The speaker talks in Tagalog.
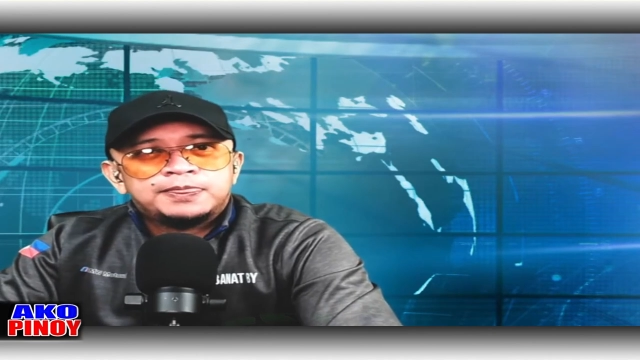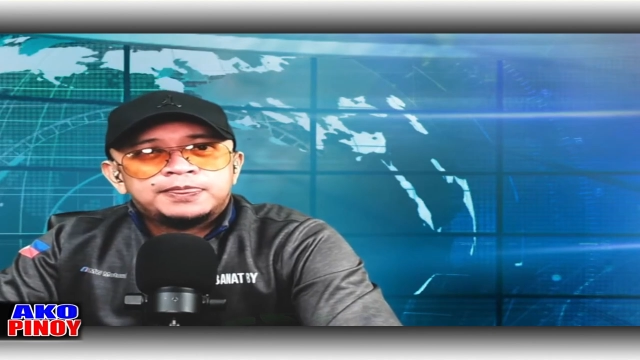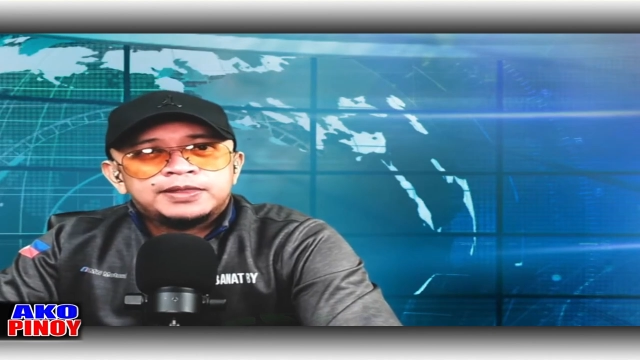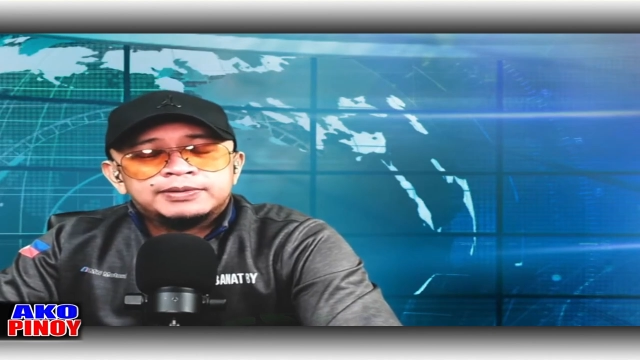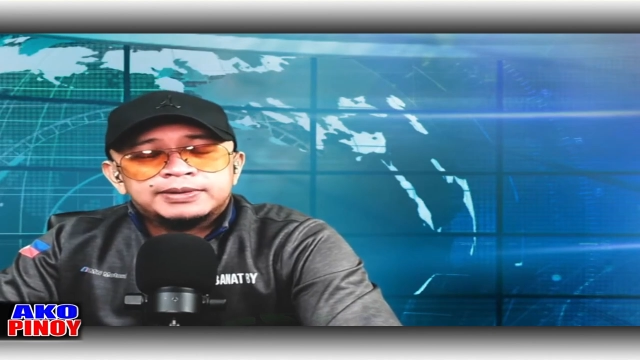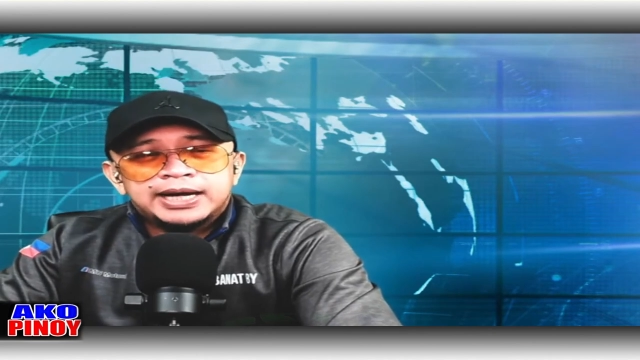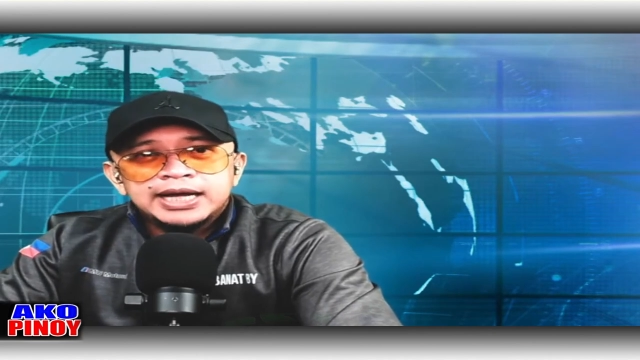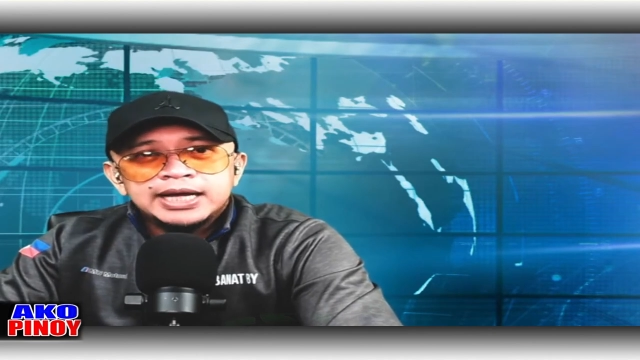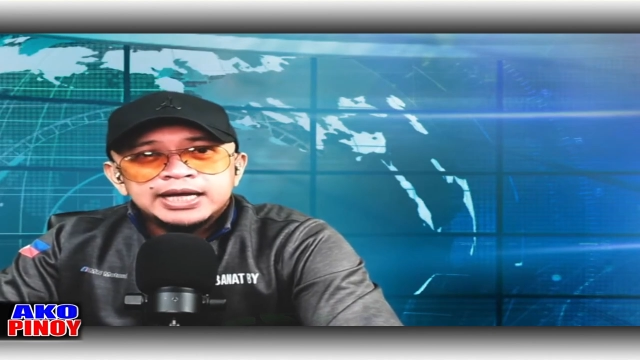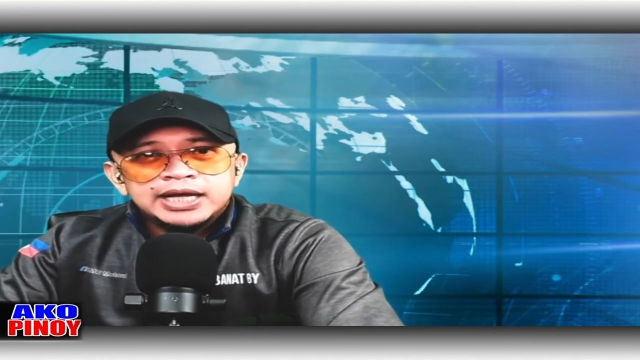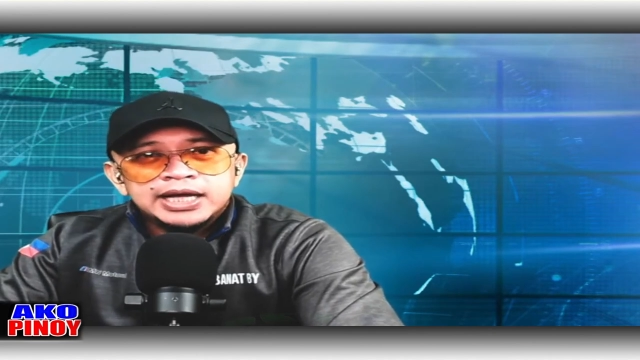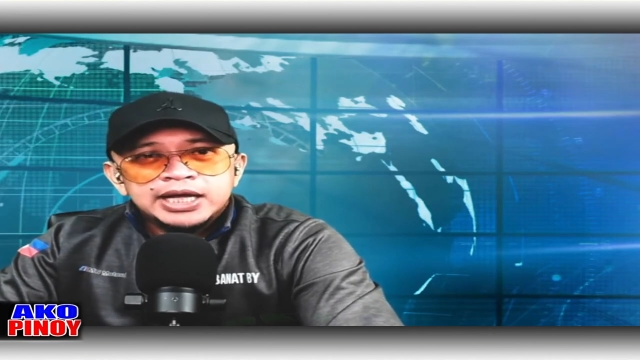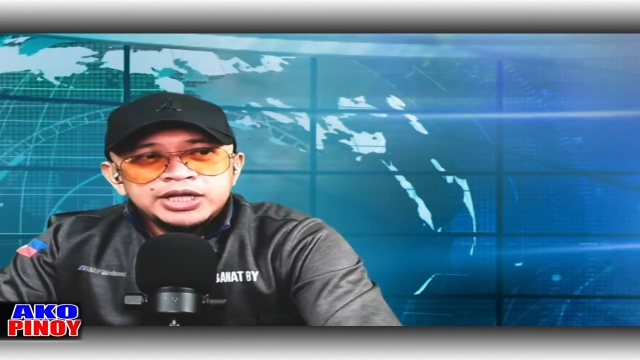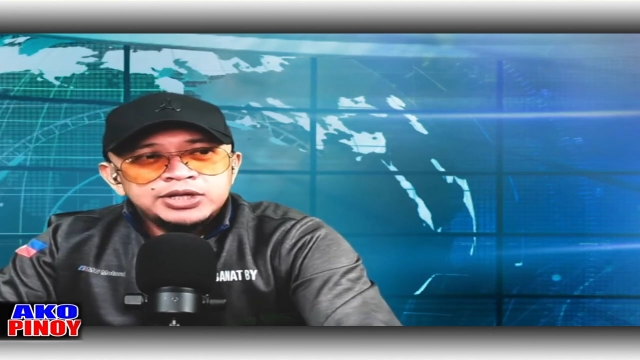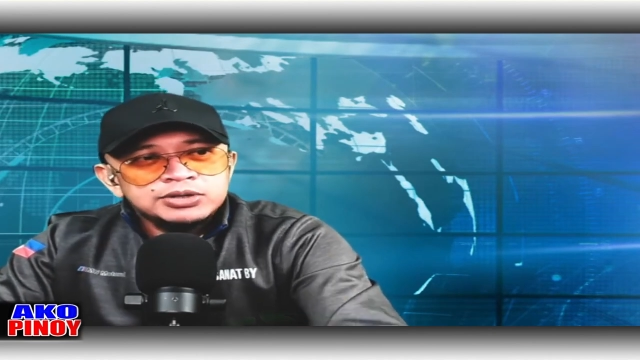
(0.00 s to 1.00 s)
Di ba?
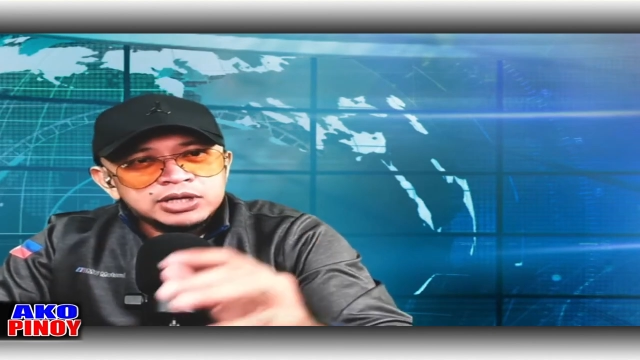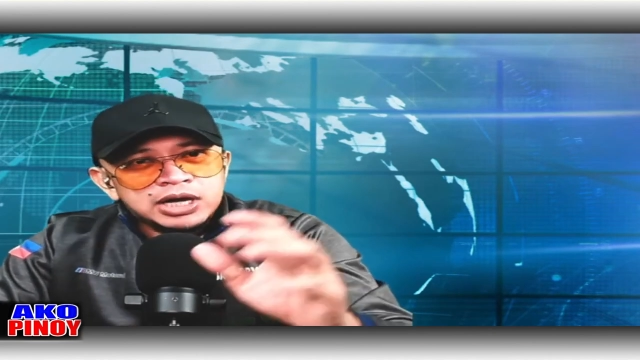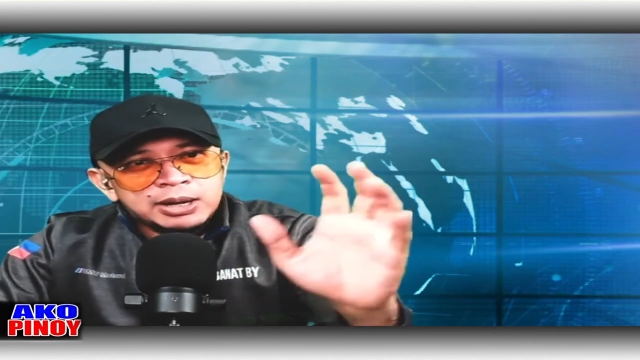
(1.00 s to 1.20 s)
Yung